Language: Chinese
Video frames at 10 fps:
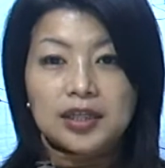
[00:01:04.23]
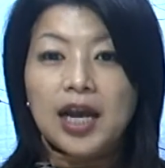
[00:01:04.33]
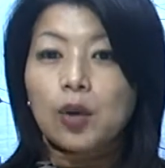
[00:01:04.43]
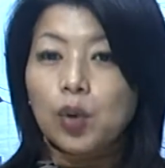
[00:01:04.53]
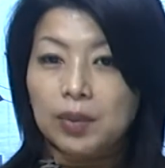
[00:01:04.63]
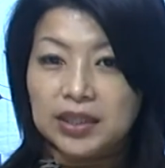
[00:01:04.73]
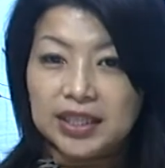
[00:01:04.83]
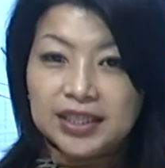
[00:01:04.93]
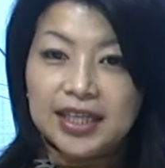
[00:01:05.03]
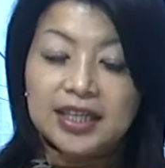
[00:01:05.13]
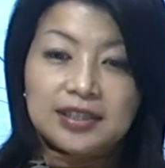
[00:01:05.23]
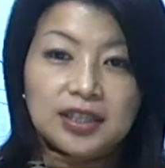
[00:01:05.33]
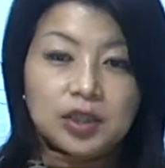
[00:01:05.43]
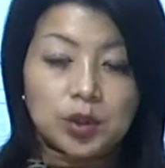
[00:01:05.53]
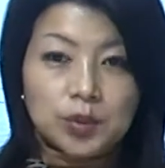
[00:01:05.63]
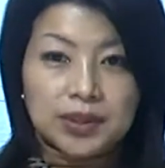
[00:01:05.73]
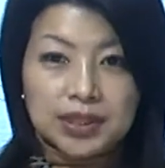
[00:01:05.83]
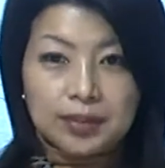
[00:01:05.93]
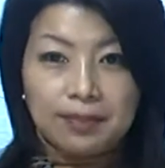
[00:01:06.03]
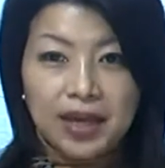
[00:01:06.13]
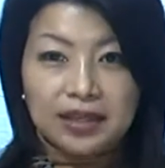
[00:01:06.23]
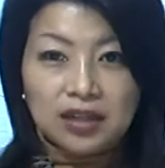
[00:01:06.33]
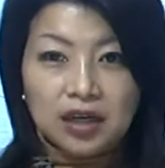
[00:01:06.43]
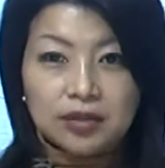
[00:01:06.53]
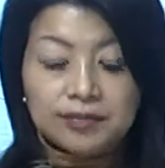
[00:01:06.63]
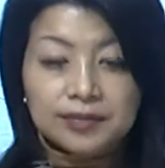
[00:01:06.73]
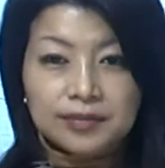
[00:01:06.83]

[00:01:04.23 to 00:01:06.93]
让我们这些弟兄姊妹呢，